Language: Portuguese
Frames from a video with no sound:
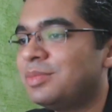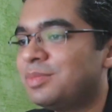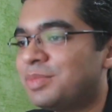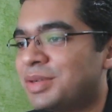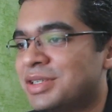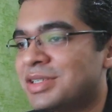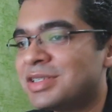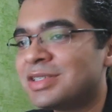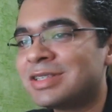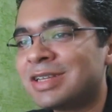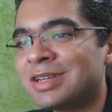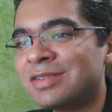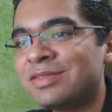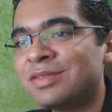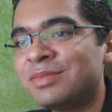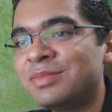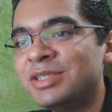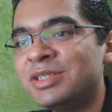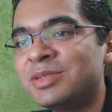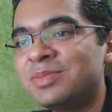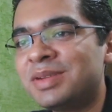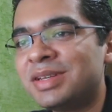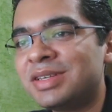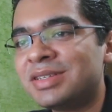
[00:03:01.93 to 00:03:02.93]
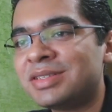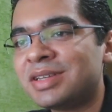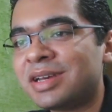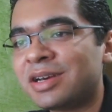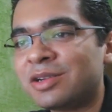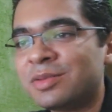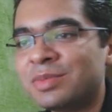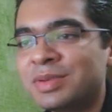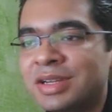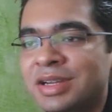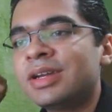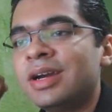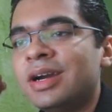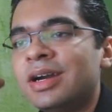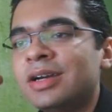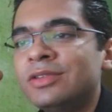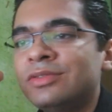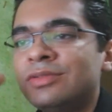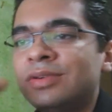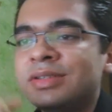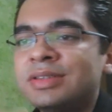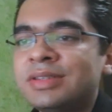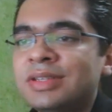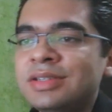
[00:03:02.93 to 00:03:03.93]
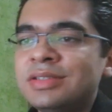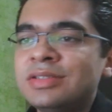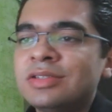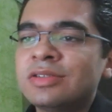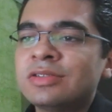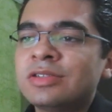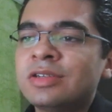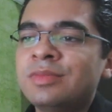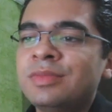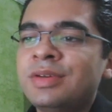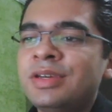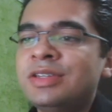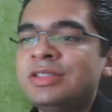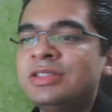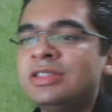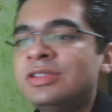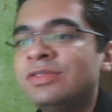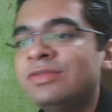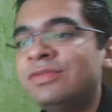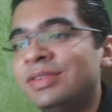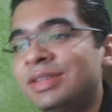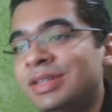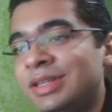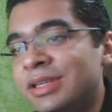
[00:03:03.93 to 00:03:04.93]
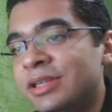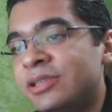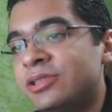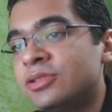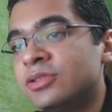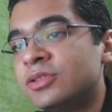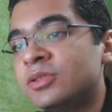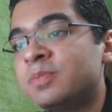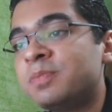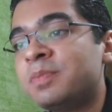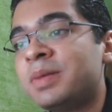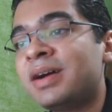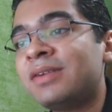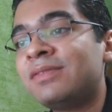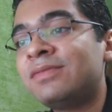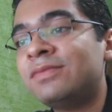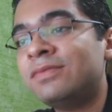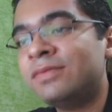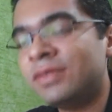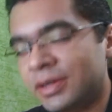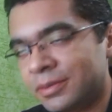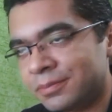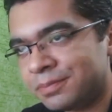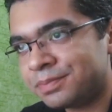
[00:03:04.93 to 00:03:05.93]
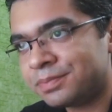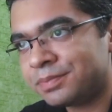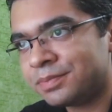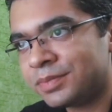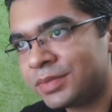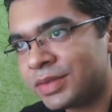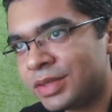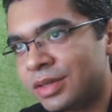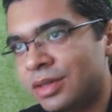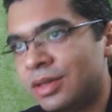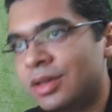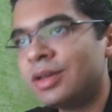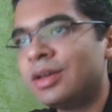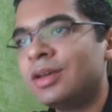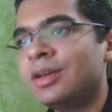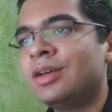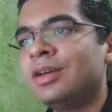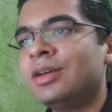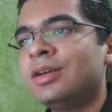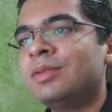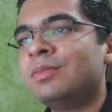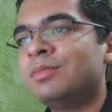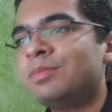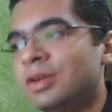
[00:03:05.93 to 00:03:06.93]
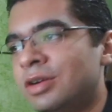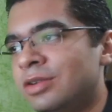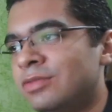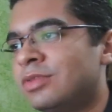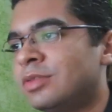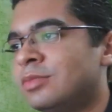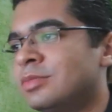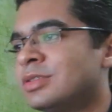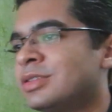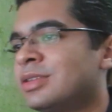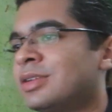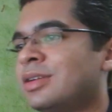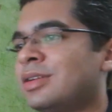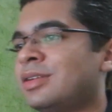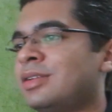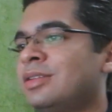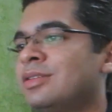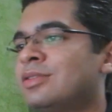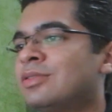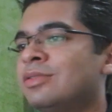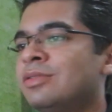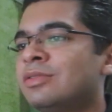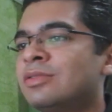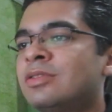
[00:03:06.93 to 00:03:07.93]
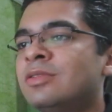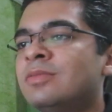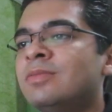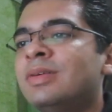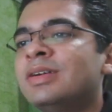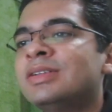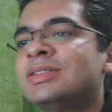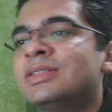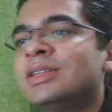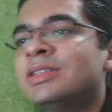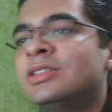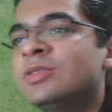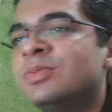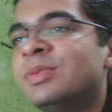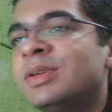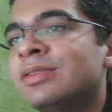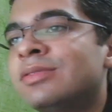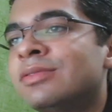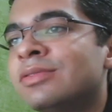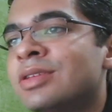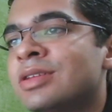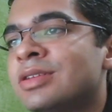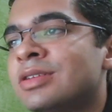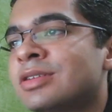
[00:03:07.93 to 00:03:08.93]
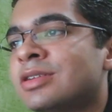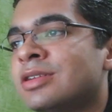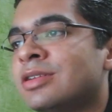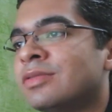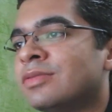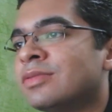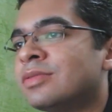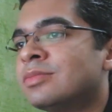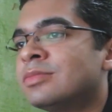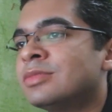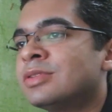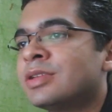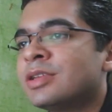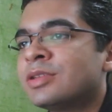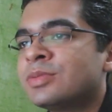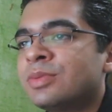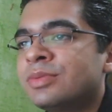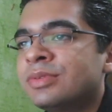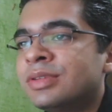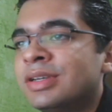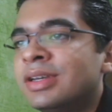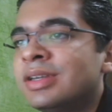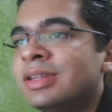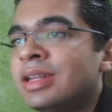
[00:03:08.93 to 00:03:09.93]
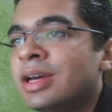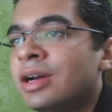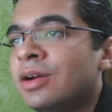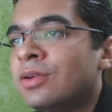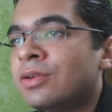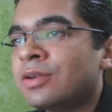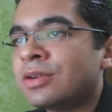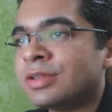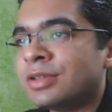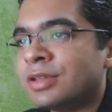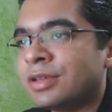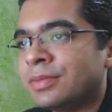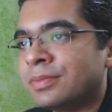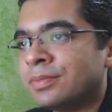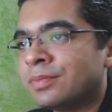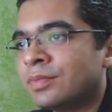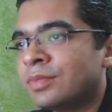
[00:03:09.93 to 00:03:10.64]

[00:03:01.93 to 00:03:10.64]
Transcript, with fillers: precisava me expressar. Obrigado, atenciosamente, Vinícius Pavan. Bom, vamos lá, ele colocou bastante perguntas aqui, vamos responder na ordem.